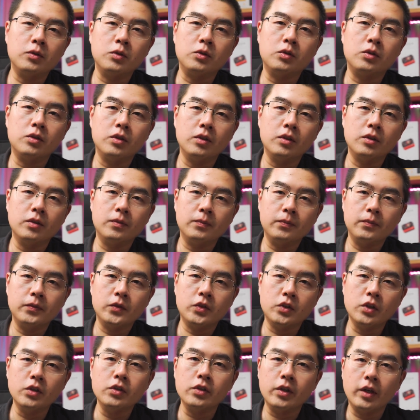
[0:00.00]
就是
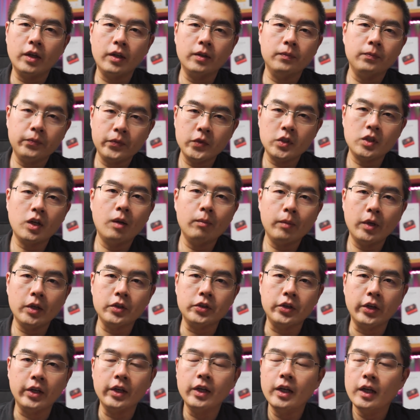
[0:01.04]
今年上半
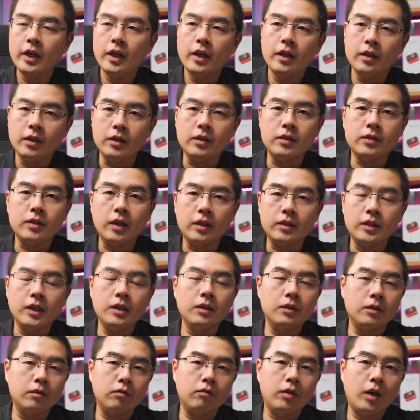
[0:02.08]
年
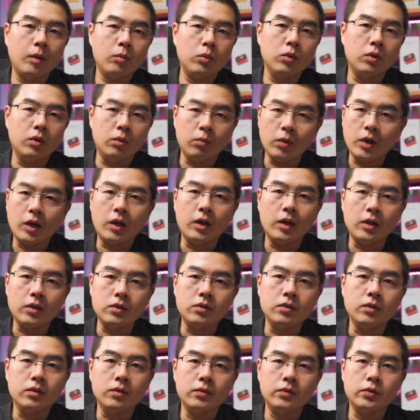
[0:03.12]
Insta360 发布的 One R
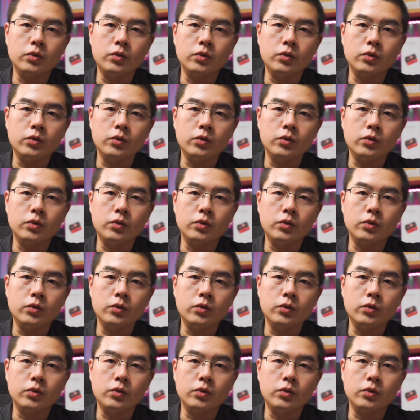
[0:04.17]
S，